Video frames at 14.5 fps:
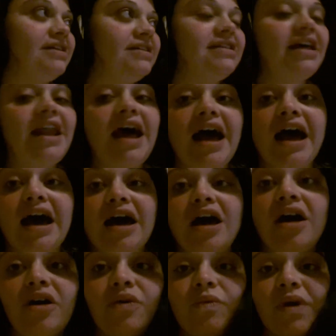
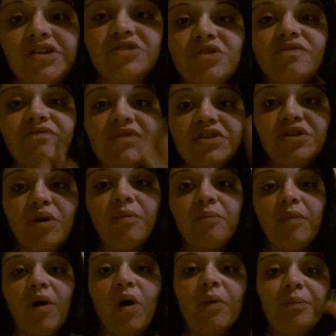Sarà questo un video un
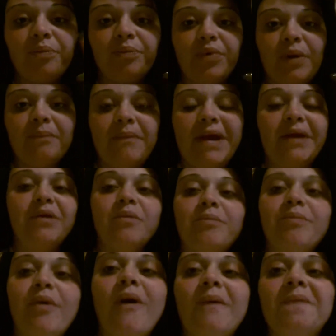po' più o meno un
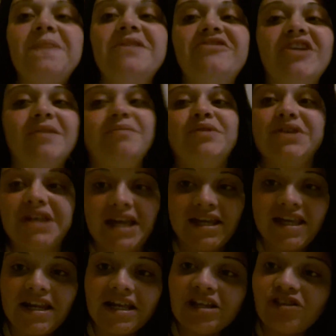po' diciamo
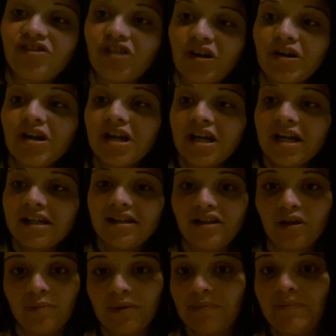chiacchiericcio,
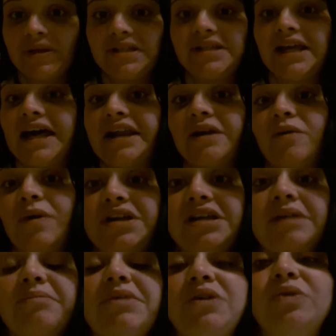tanto per passare
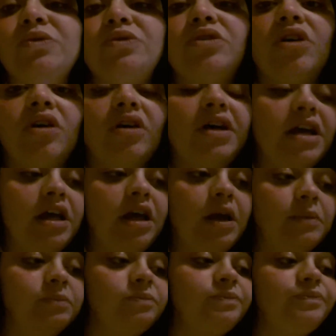qualche minuto
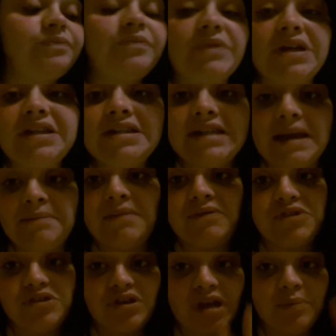eh, insieme
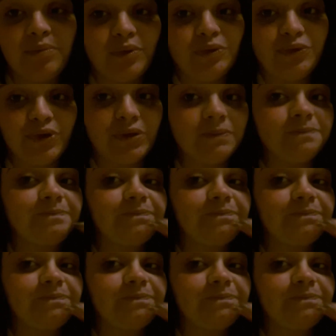visto che appunto